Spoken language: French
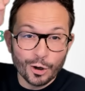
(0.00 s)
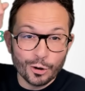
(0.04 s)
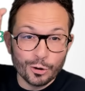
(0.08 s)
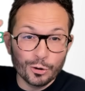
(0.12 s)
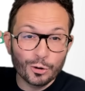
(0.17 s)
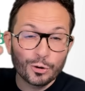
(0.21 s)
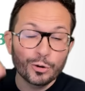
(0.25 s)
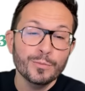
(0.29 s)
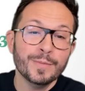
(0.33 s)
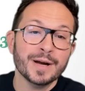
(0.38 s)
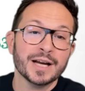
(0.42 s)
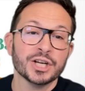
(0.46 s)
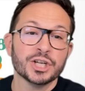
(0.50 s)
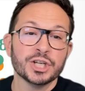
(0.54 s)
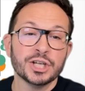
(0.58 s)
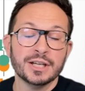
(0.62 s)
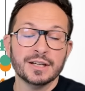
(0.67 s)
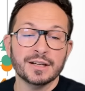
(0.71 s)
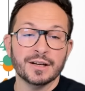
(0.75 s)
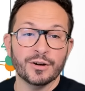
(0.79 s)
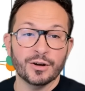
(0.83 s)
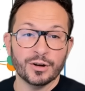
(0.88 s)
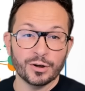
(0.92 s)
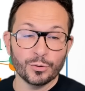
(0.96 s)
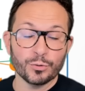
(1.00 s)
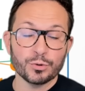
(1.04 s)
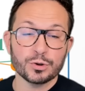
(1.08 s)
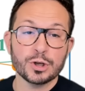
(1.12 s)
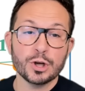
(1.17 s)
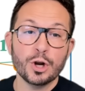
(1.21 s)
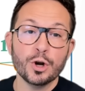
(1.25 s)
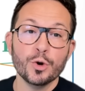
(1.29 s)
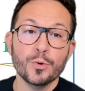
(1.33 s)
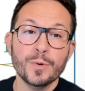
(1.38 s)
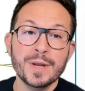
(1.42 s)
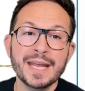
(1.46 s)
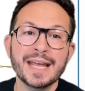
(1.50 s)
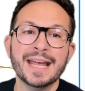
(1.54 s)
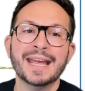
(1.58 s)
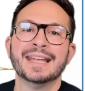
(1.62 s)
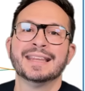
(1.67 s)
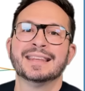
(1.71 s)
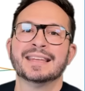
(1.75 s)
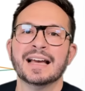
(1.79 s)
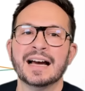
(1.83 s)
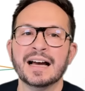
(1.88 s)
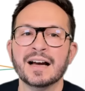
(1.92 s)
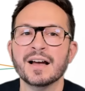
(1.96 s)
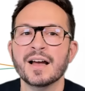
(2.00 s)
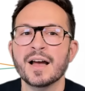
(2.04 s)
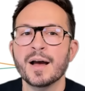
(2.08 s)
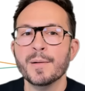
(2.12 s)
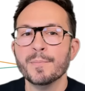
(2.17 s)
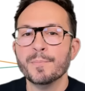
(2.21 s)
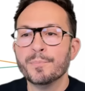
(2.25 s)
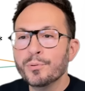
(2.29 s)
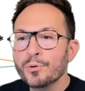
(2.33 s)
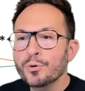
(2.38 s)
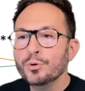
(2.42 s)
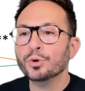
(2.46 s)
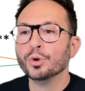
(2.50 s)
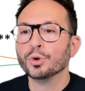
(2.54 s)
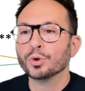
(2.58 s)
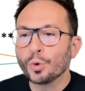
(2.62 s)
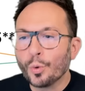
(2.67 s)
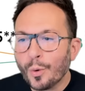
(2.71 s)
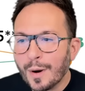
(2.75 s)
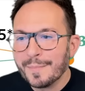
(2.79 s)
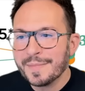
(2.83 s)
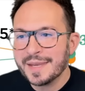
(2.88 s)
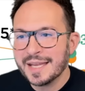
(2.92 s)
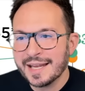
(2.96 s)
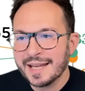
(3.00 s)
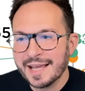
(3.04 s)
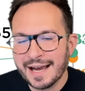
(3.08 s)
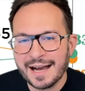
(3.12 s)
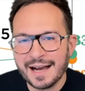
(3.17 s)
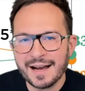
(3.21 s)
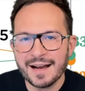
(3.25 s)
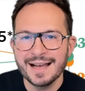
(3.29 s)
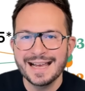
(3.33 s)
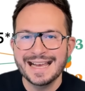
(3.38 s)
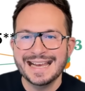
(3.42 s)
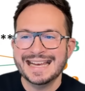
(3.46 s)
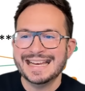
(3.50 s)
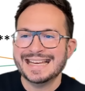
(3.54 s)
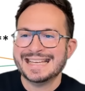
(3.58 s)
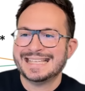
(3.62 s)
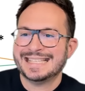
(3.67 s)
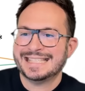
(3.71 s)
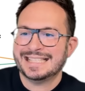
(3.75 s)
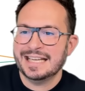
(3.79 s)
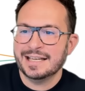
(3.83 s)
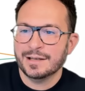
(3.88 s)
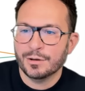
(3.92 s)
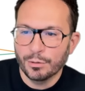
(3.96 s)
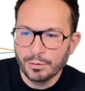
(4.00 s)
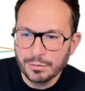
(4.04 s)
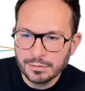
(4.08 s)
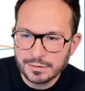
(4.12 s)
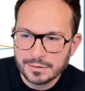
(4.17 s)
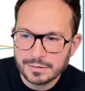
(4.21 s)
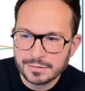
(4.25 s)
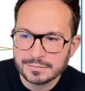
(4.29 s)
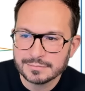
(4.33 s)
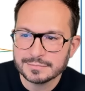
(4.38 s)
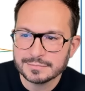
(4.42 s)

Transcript: Le marché euh, console, lui, est à plus de 3 milliards. C'est donc